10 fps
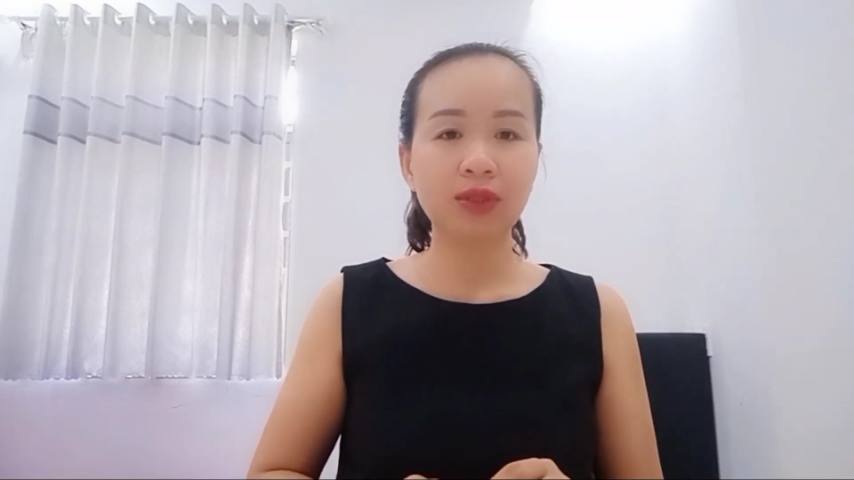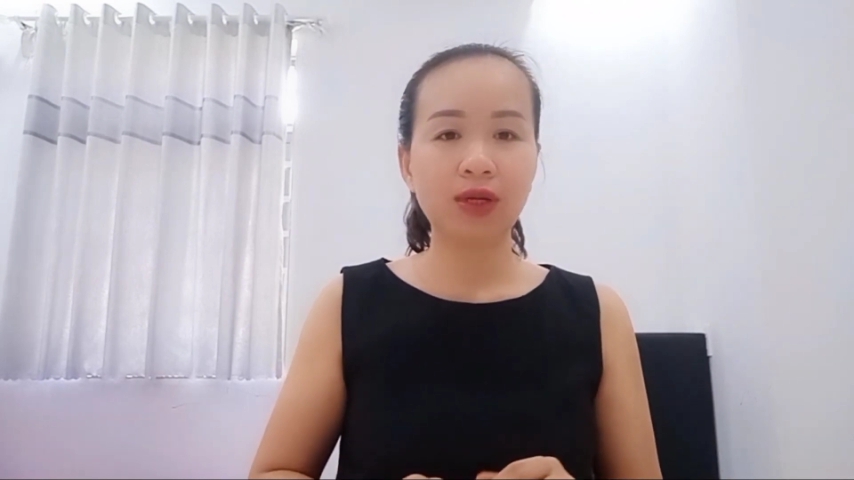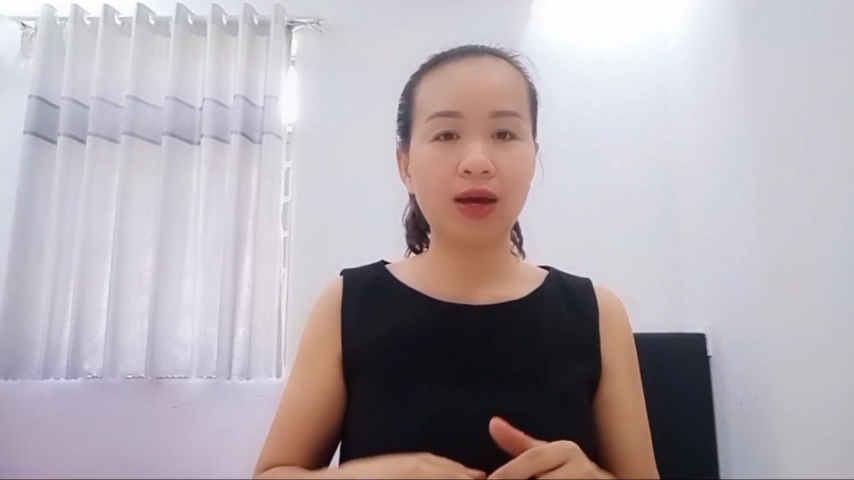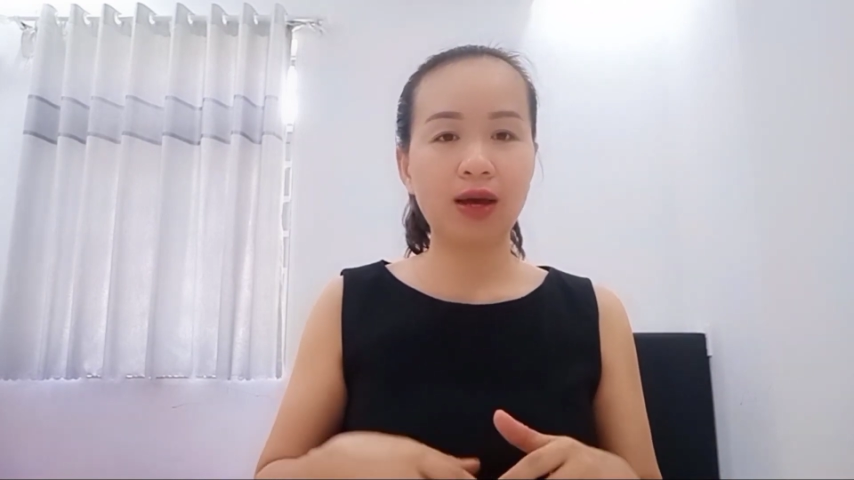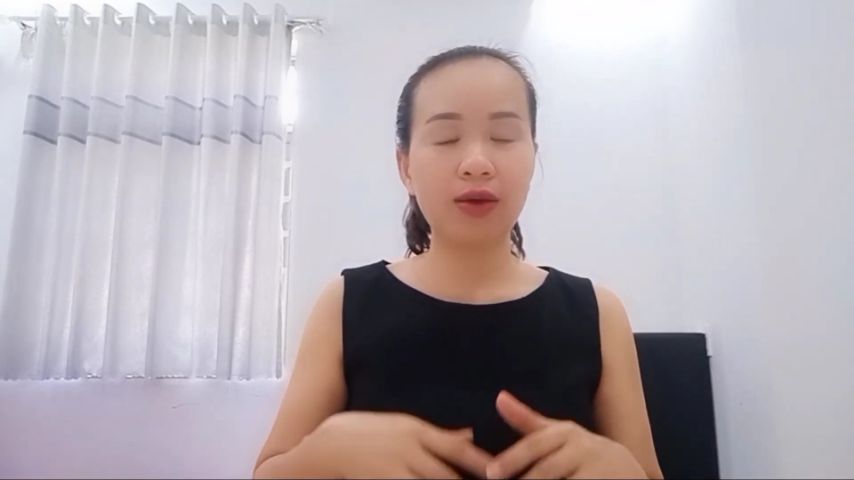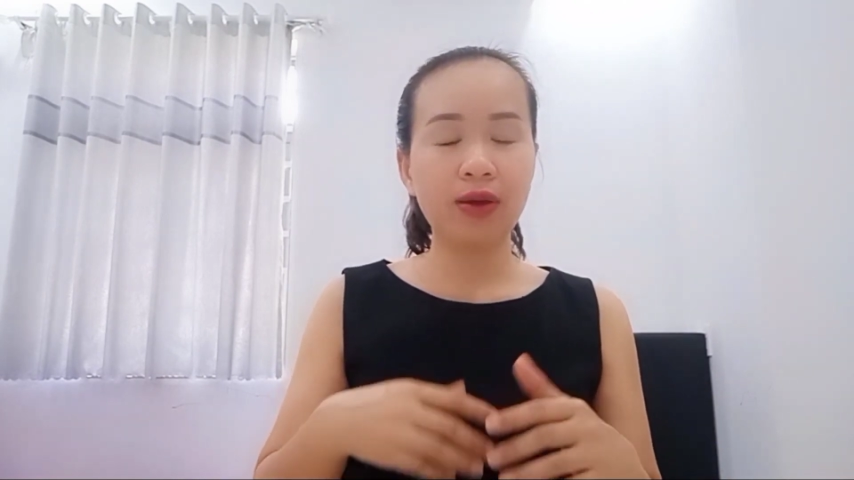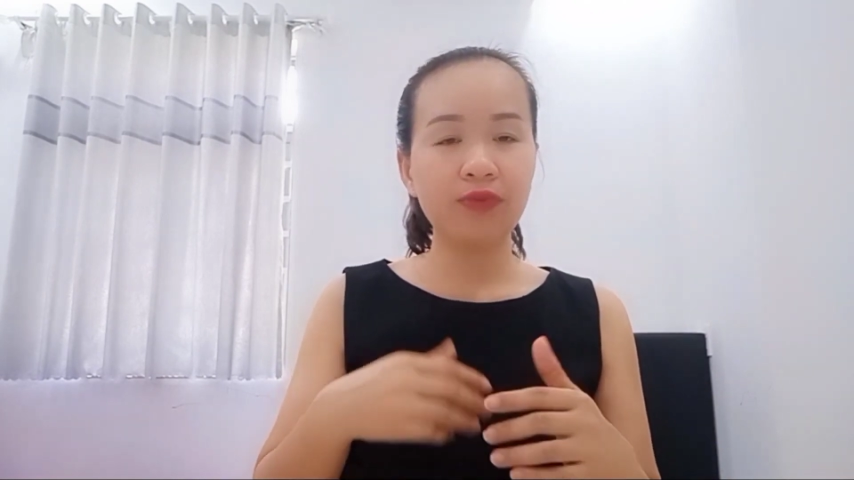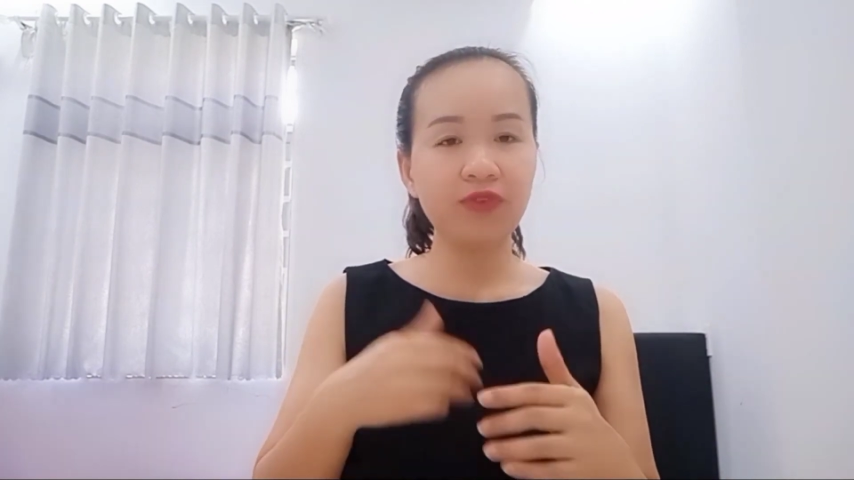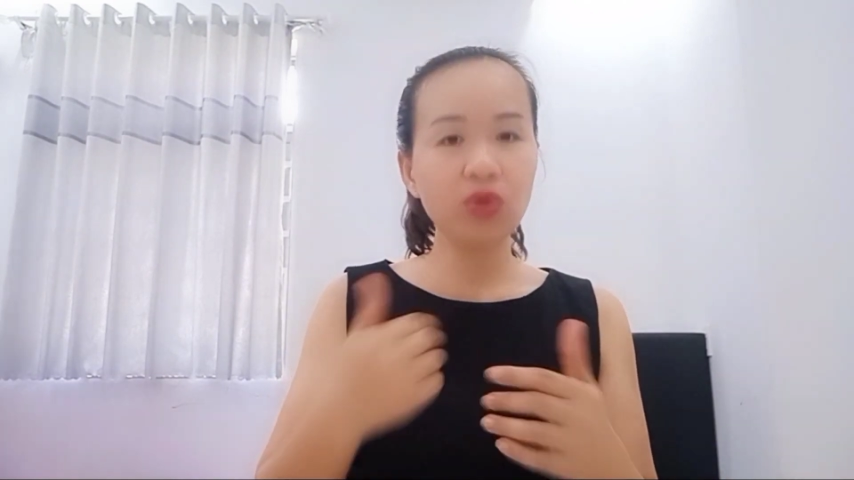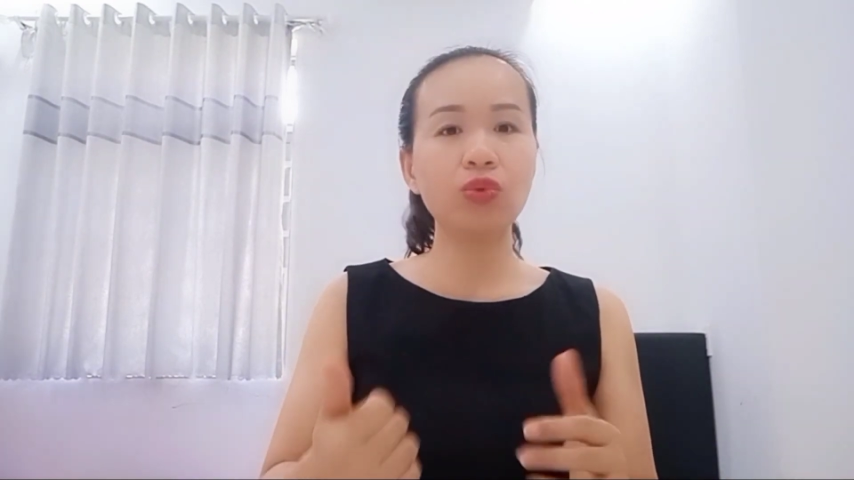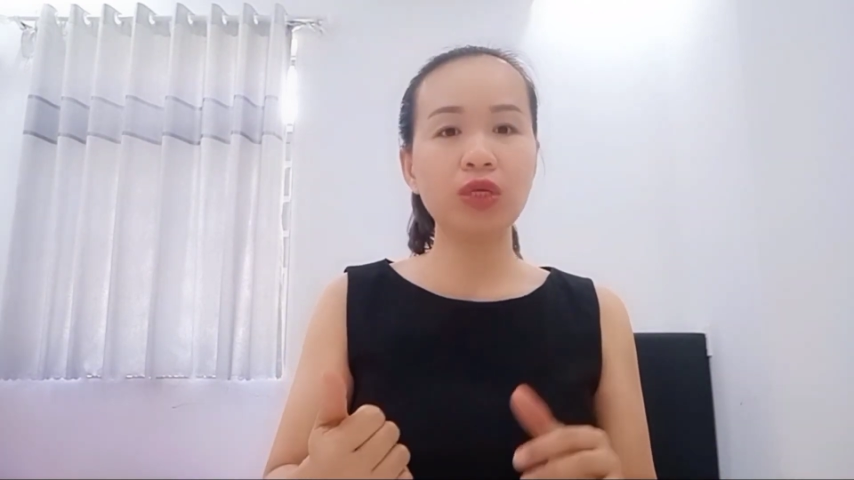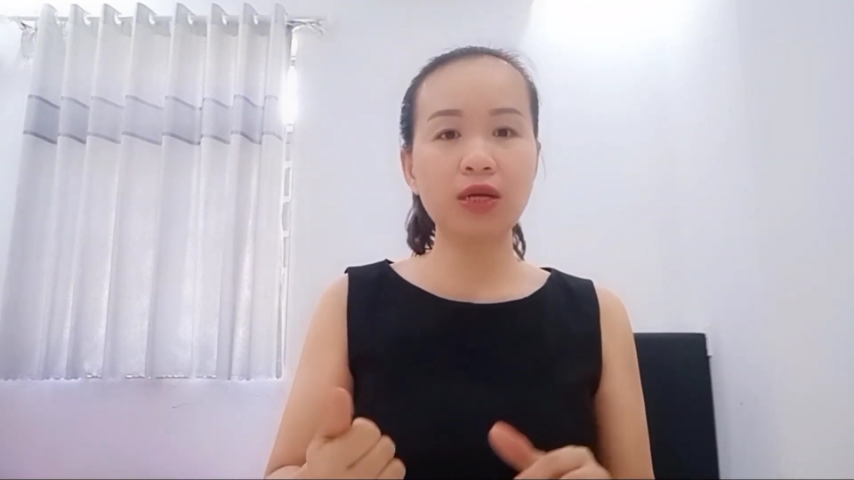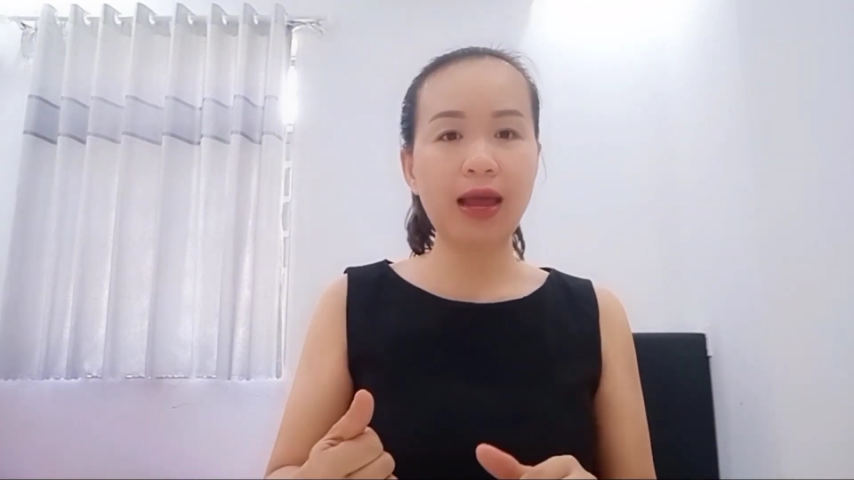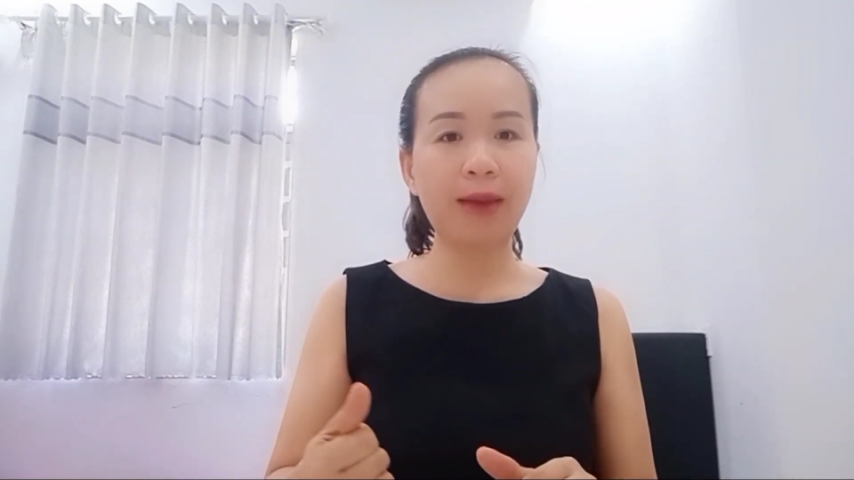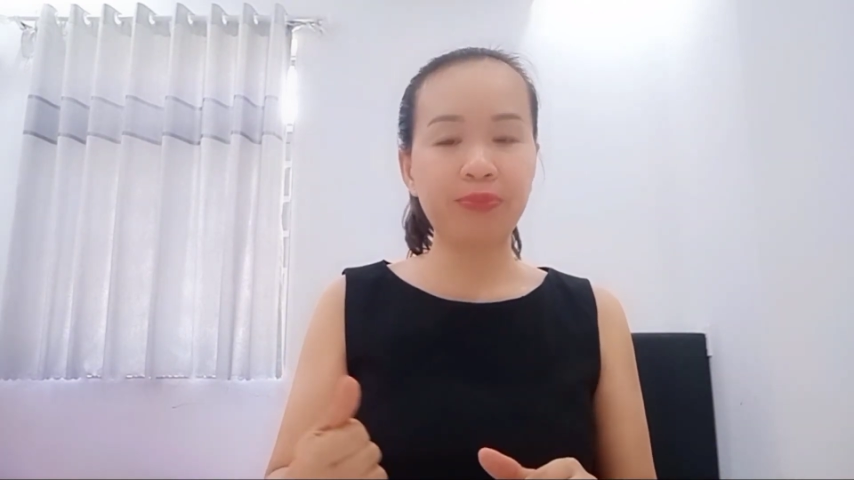à, ví dụ
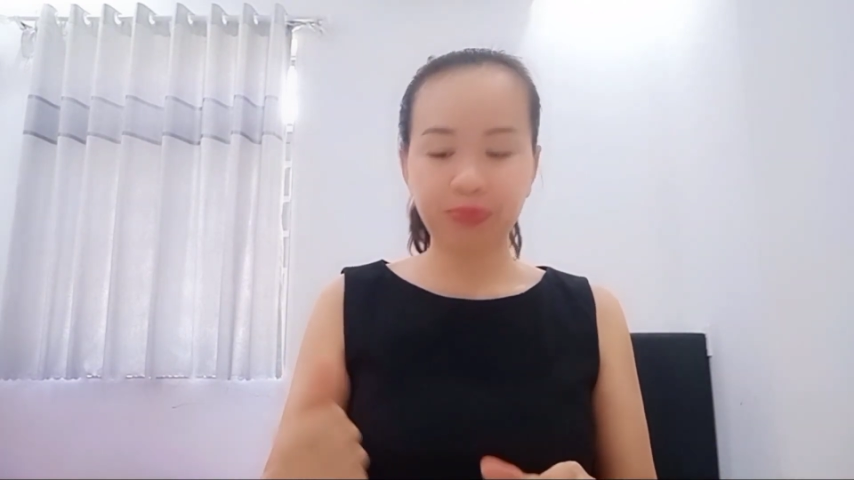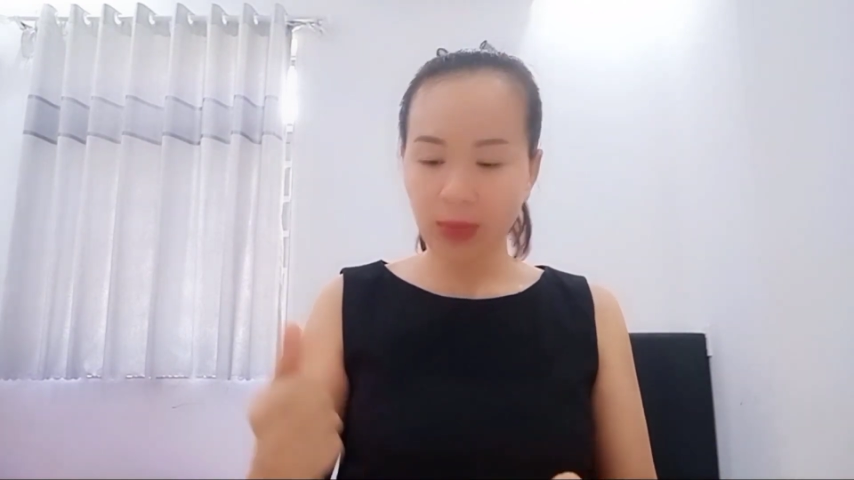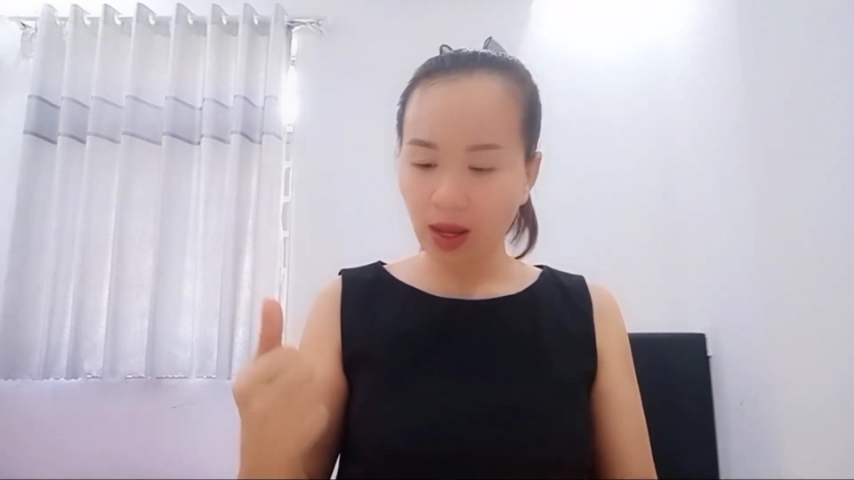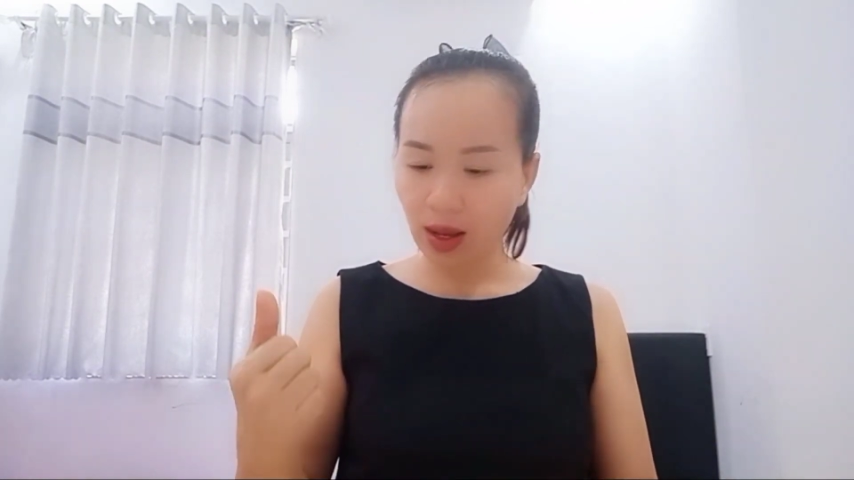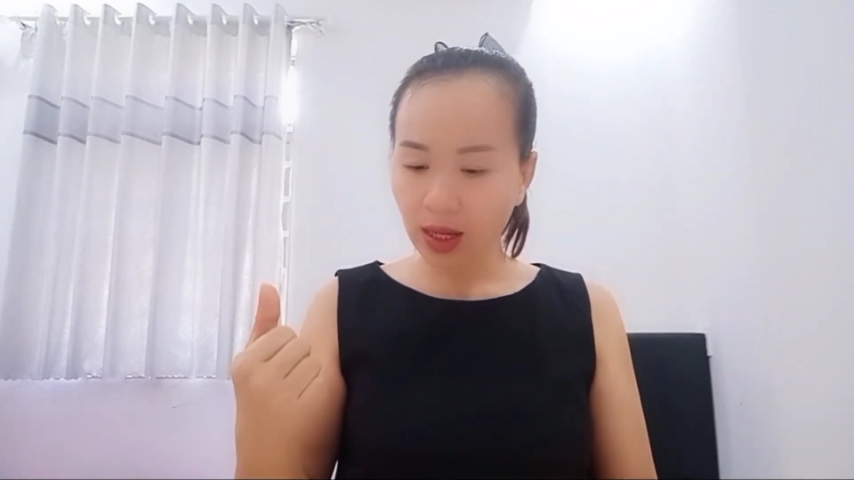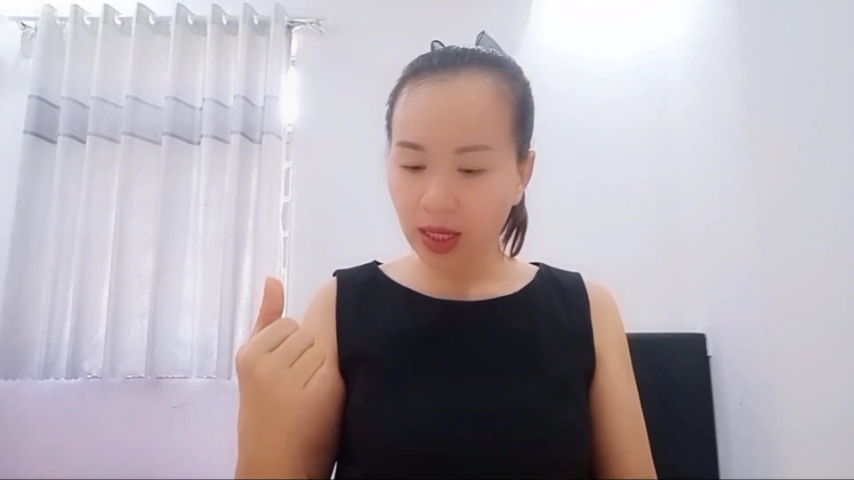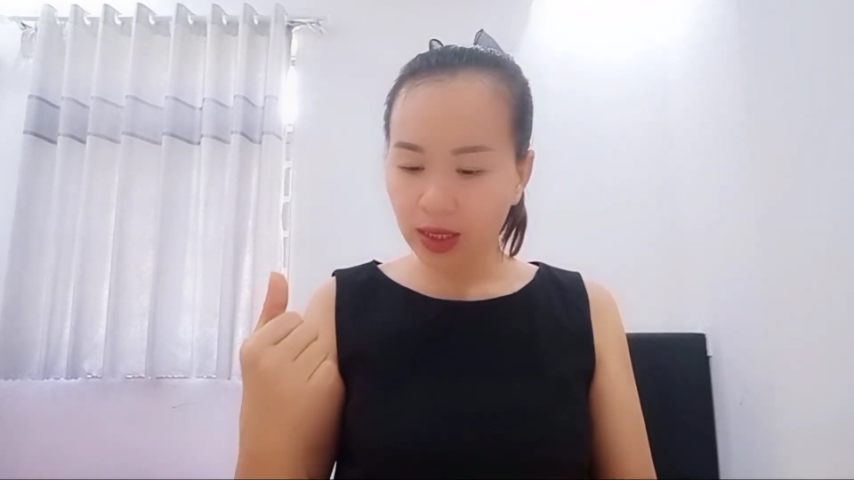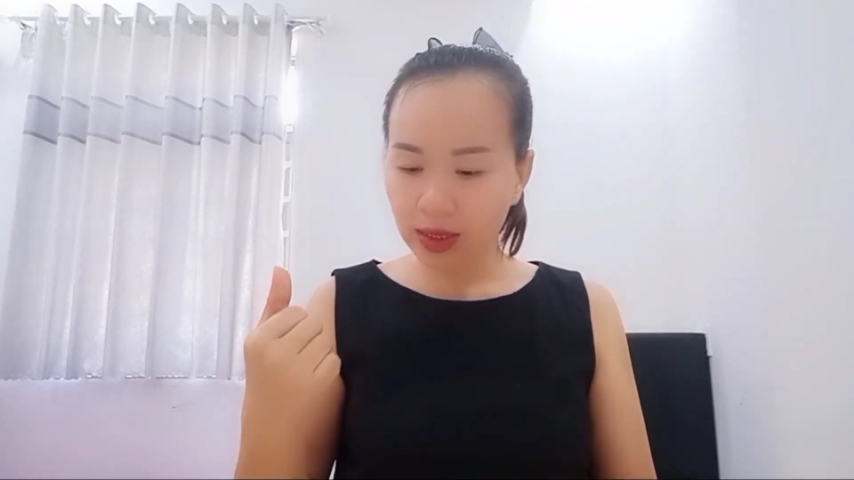như là à,